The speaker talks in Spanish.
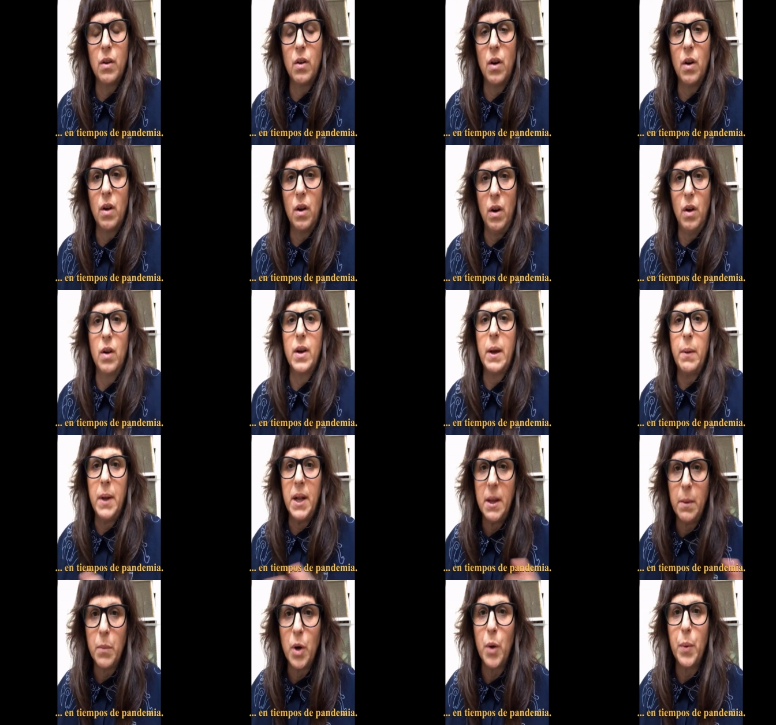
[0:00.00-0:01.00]
con lo que
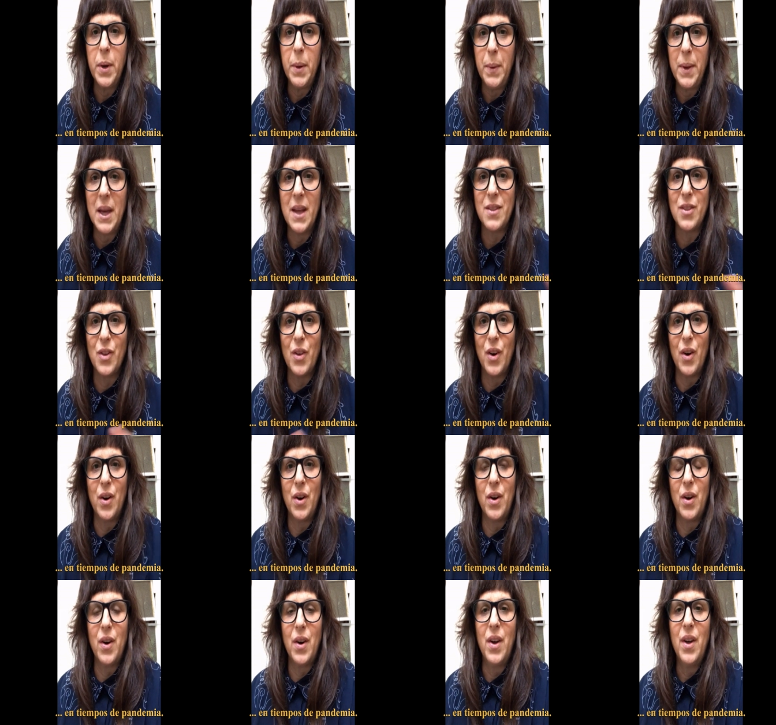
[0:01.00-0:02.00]
venimos
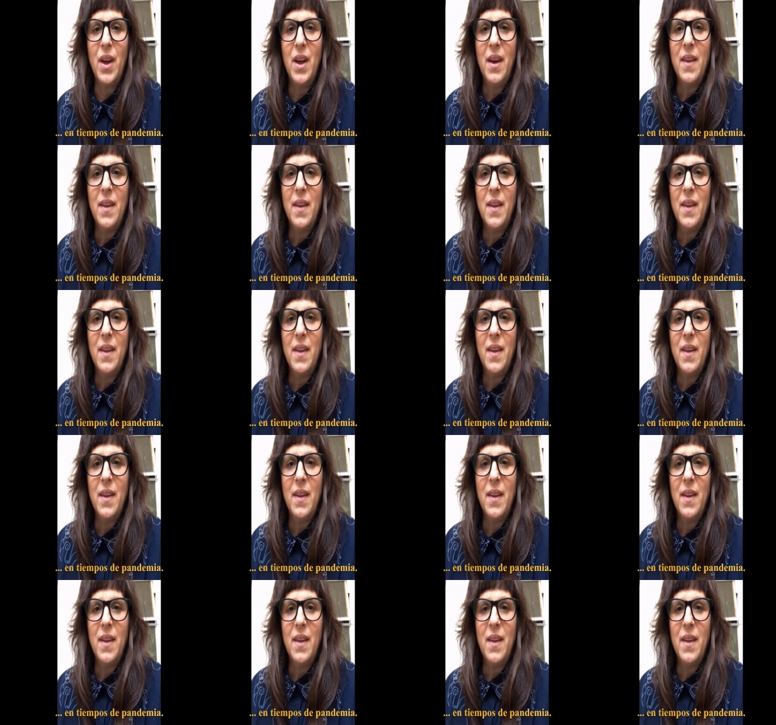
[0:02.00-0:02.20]
viviendo